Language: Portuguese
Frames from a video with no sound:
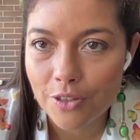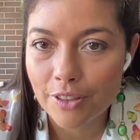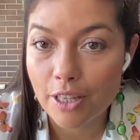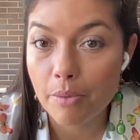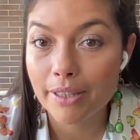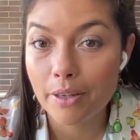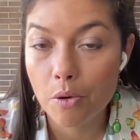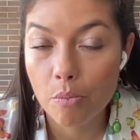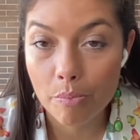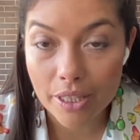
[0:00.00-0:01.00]
Tive que dar uma
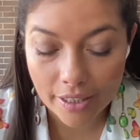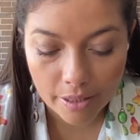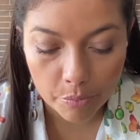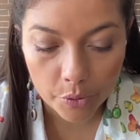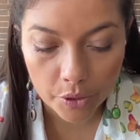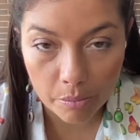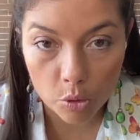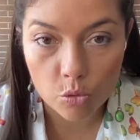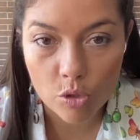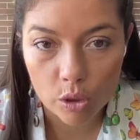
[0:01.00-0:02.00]
interrompida aqui porque
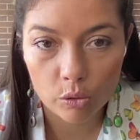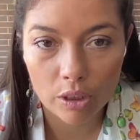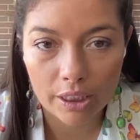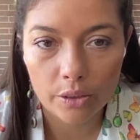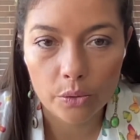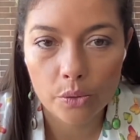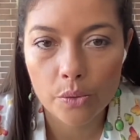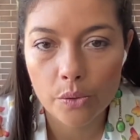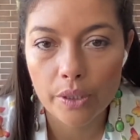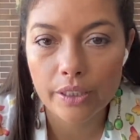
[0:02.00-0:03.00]
meu celular
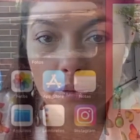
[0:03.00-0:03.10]
tocou.